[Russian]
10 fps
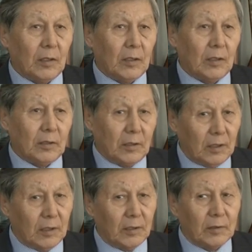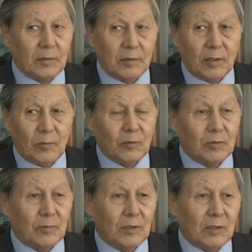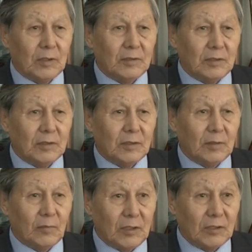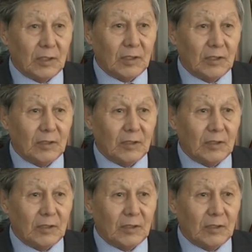Э, да, работа была сделана большая.